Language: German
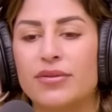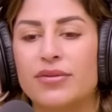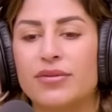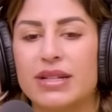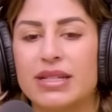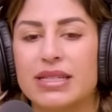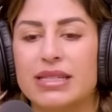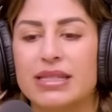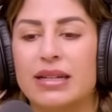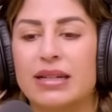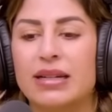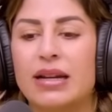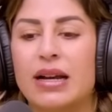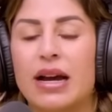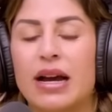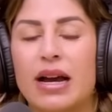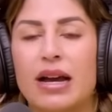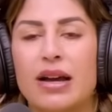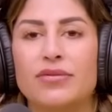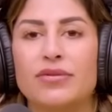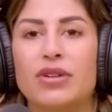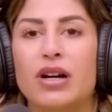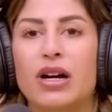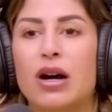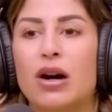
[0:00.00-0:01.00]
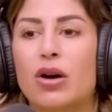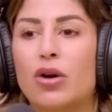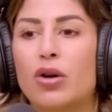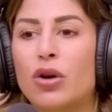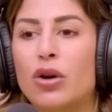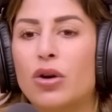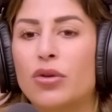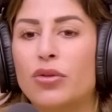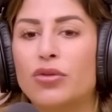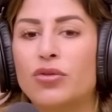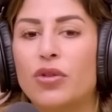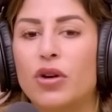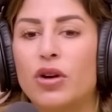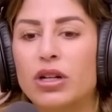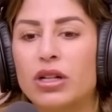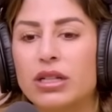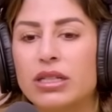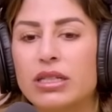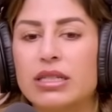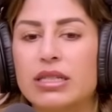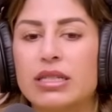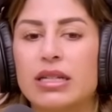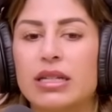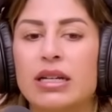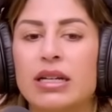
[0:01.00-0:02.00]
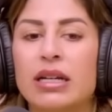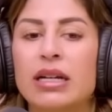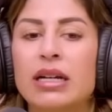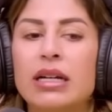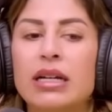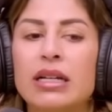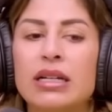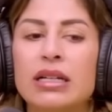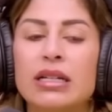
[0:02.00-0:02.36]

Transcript: was danach einfach auch folgte.